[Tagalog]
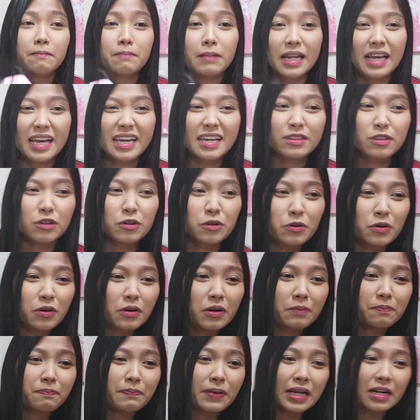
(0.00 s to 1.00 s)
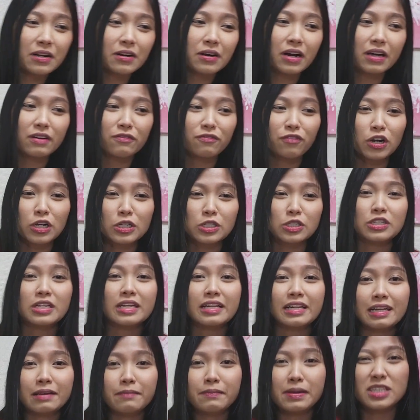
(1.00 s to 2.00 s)
Play-Doh, pero
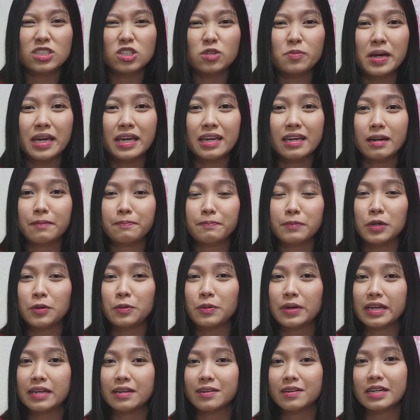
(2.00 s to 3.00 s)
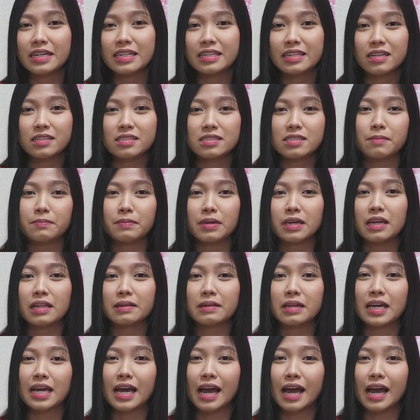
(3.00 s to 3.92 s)
unfortunately, medyo mahirap yung ingredients na bigyan ni